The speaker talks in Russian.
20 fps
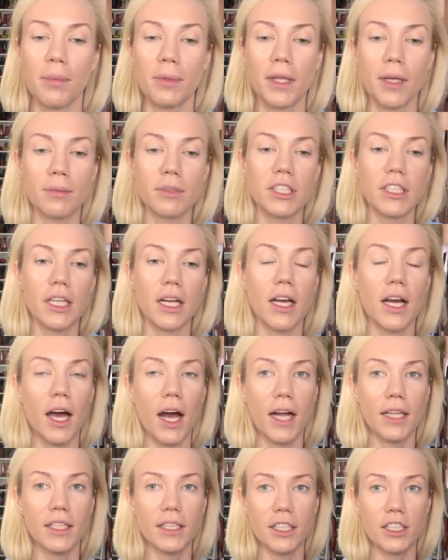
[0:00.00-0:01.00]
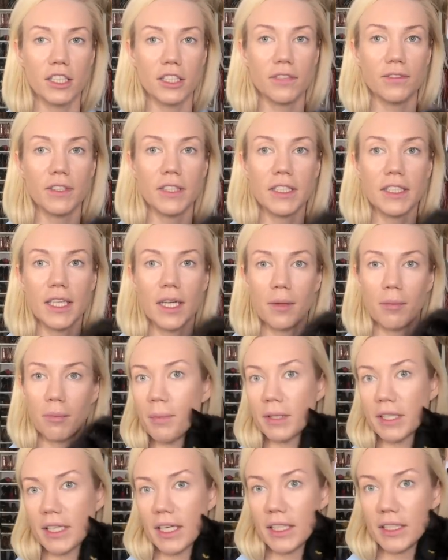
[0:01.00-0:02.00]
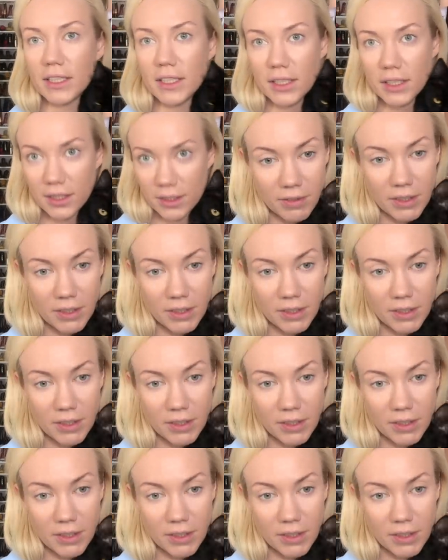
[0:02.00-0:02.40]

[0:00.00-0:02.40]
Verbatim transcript: потому что они должны всем подходить.